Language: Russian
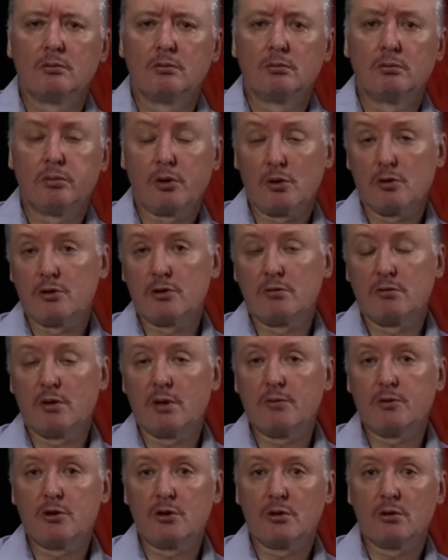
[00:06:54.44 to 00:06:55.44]
Просто
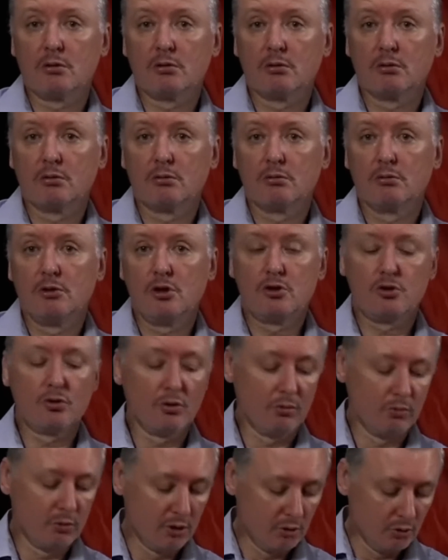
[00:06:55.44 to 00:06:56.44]
вообще. ничего с
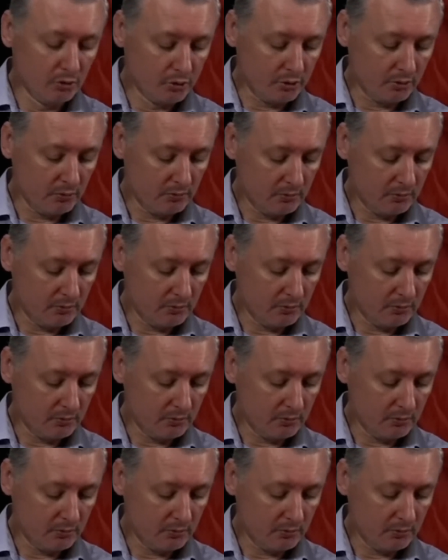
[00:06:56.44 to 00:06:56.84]
чего бы нужно.